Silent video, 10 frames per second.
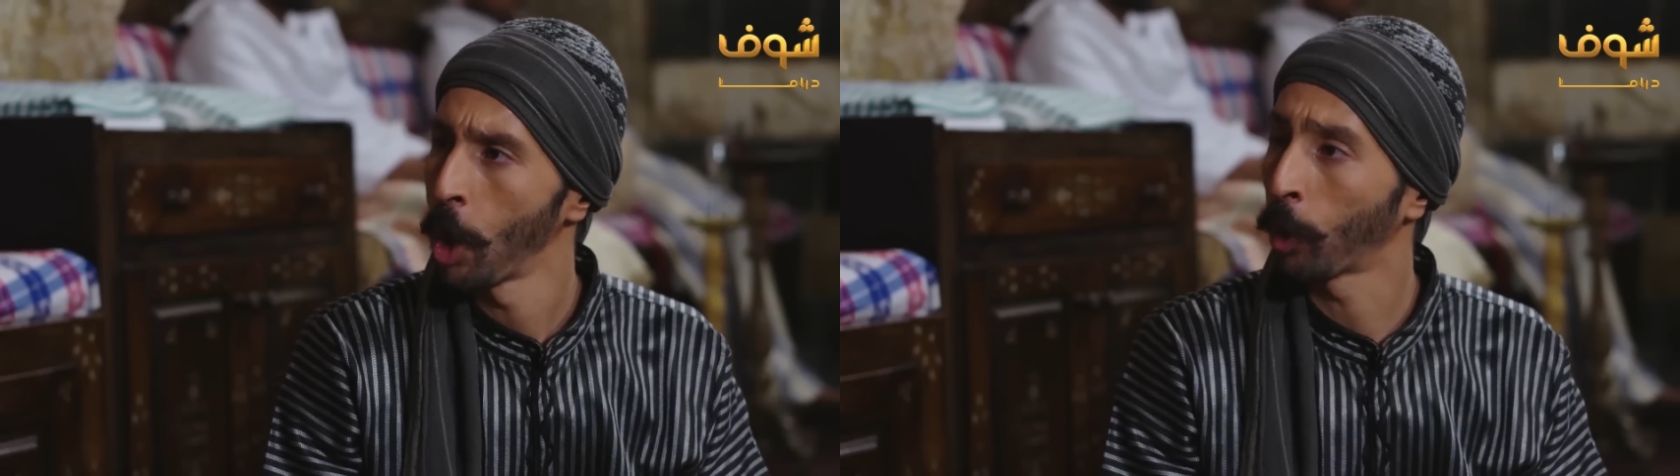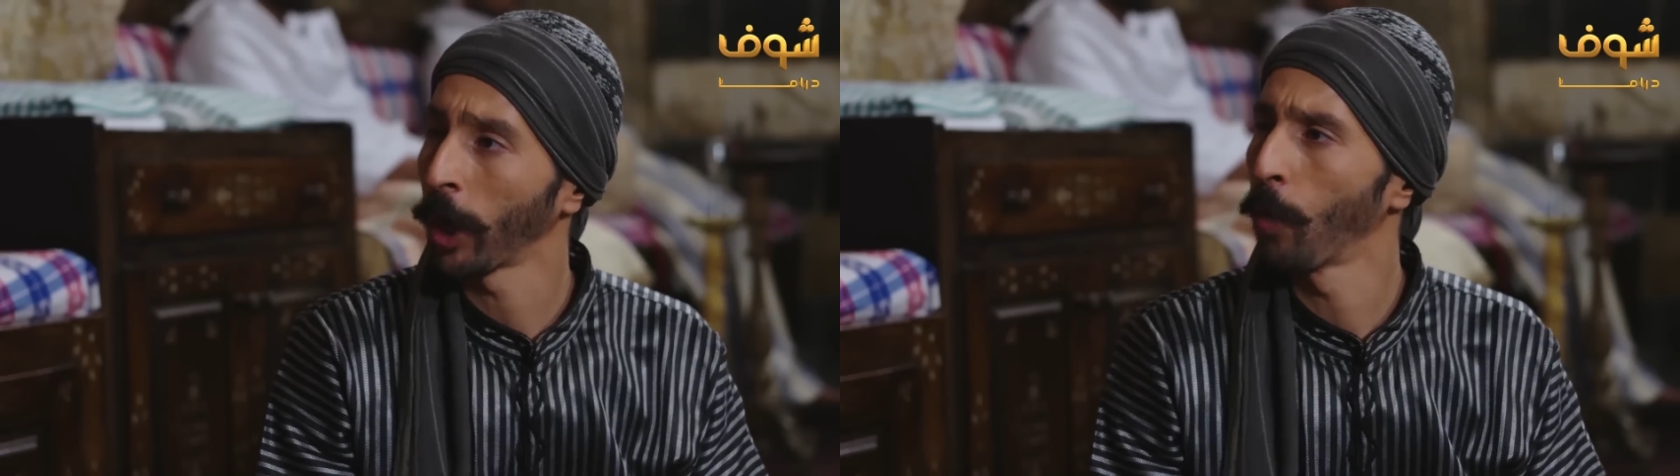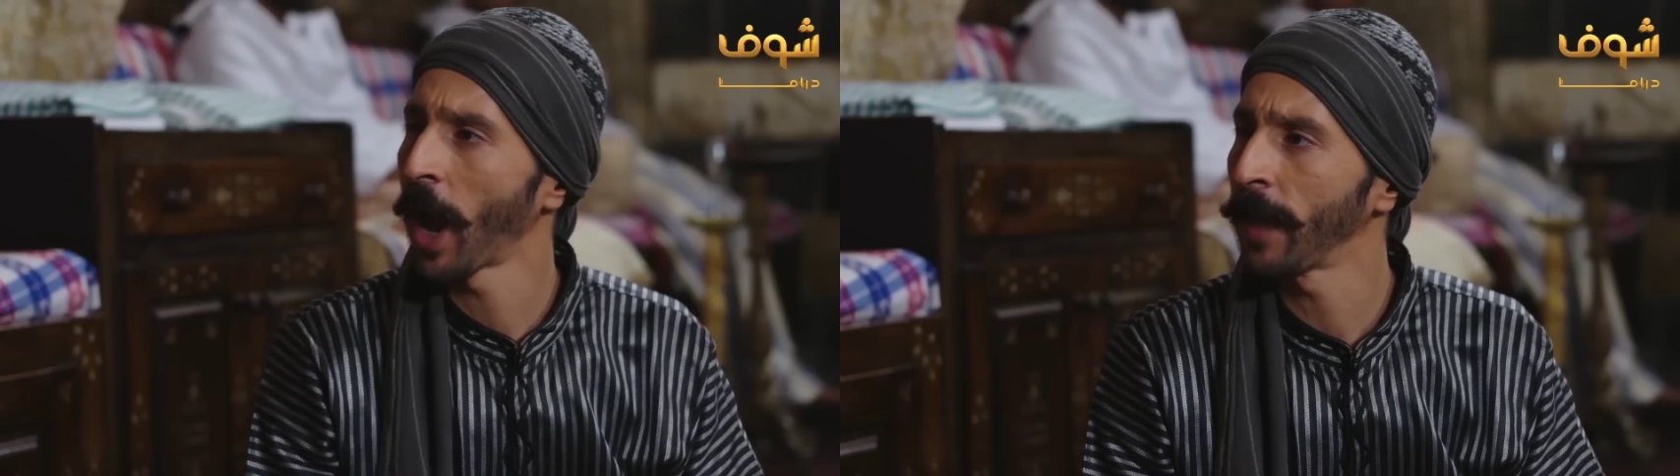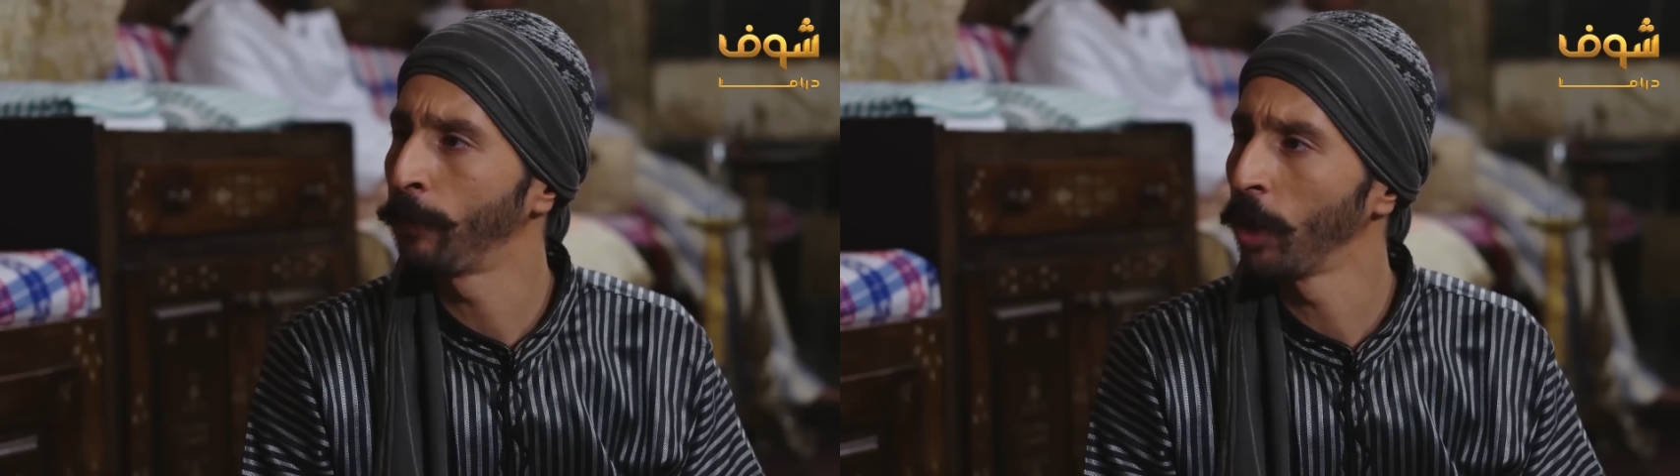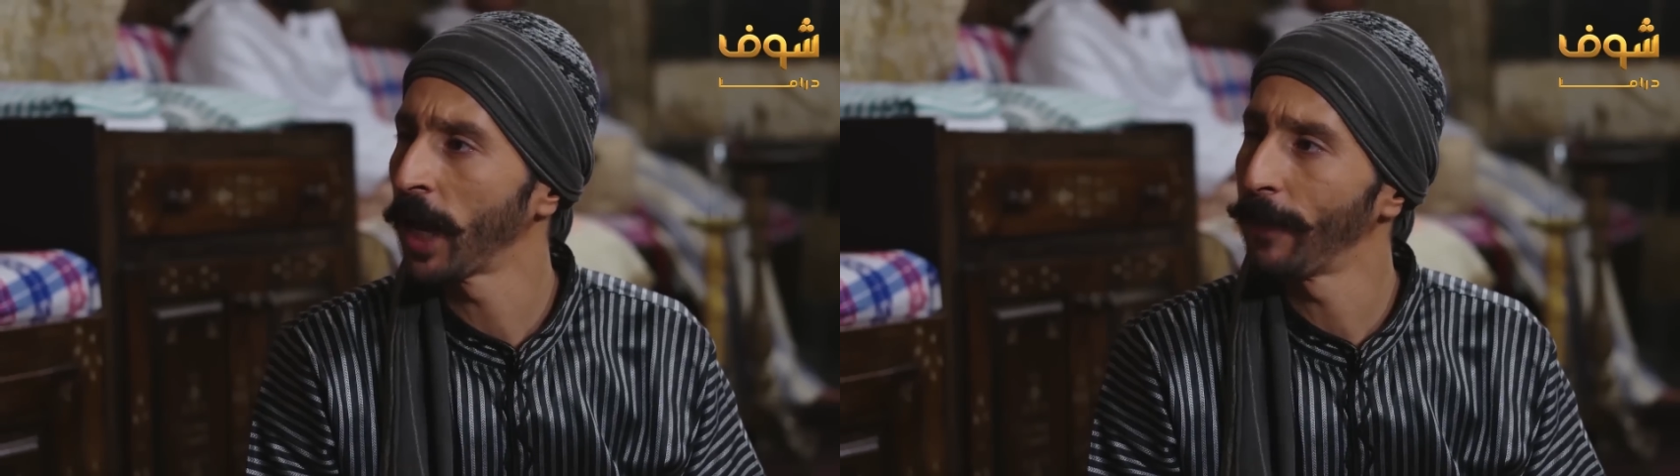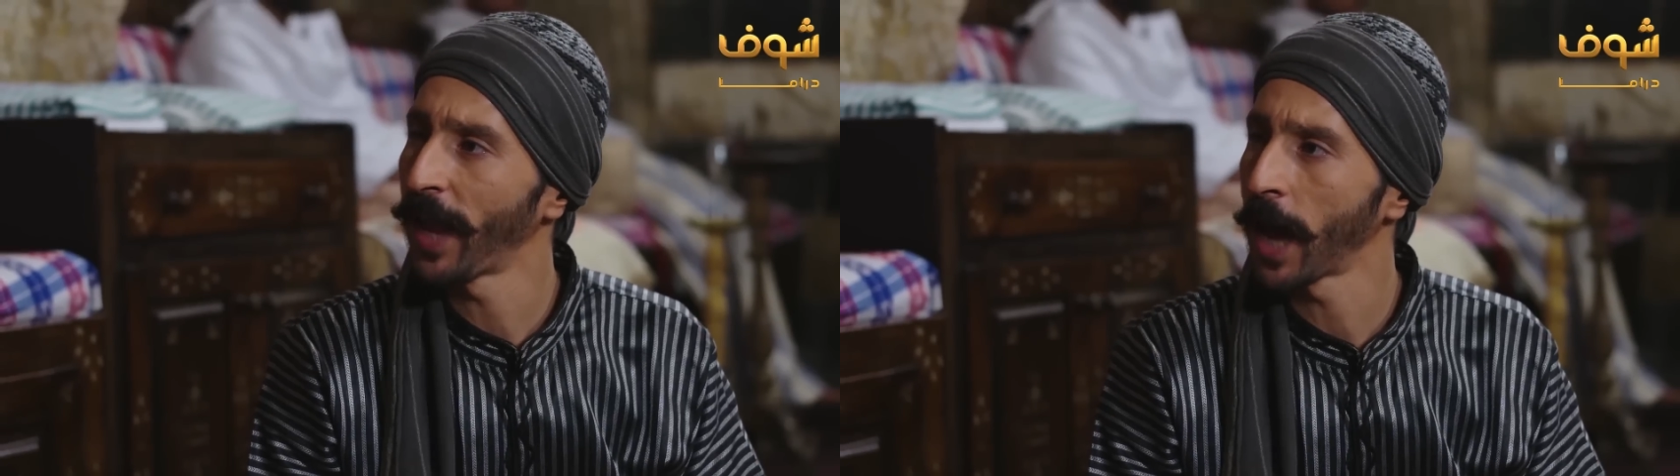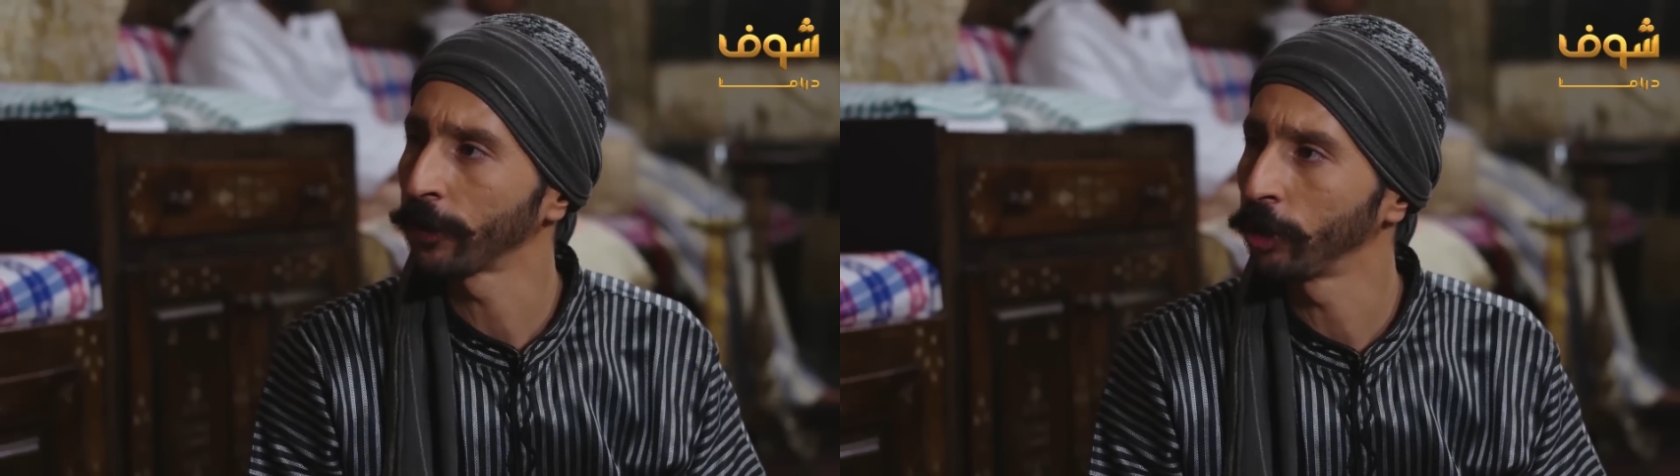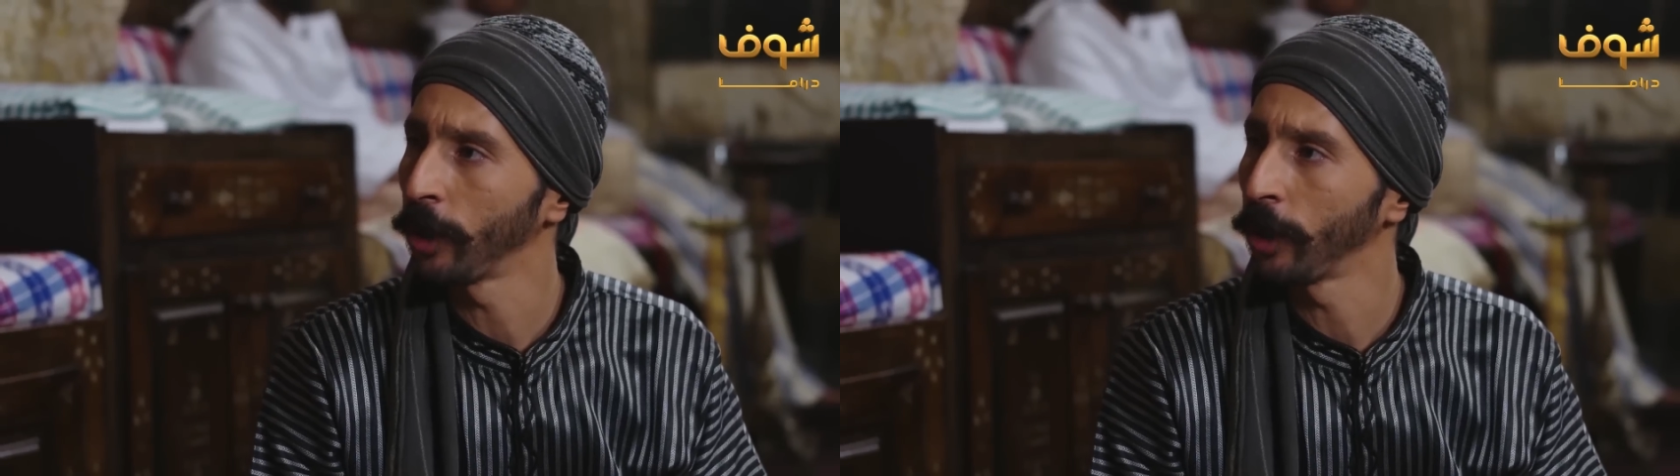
وكل واحد بيقول انا من حاره